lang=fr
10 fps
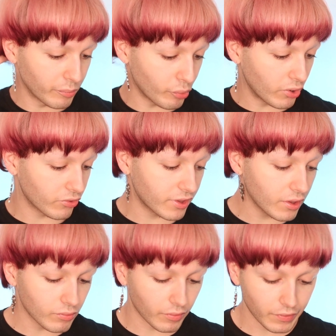un peu à
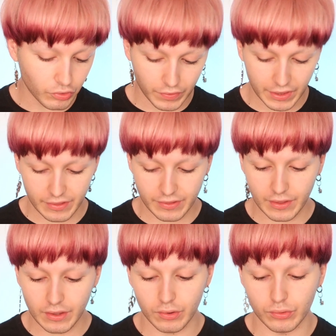l'ancienne où en fait je vais
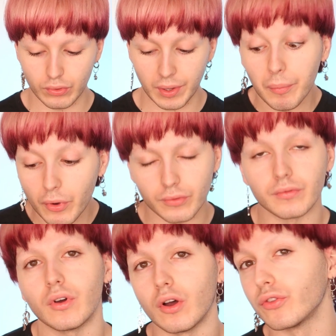tester euh, notamment,
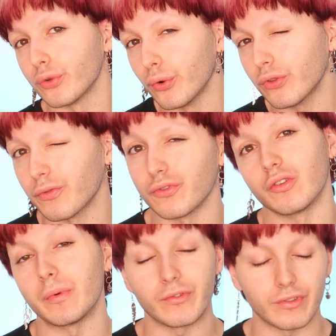entre autres, vu que
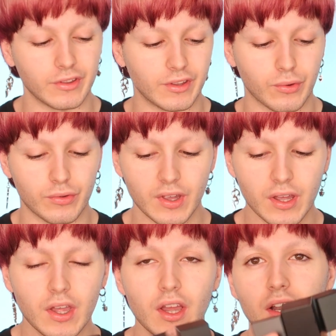je vais utiliser que
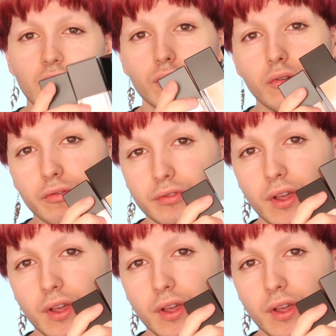ça, les nouveaux fonds de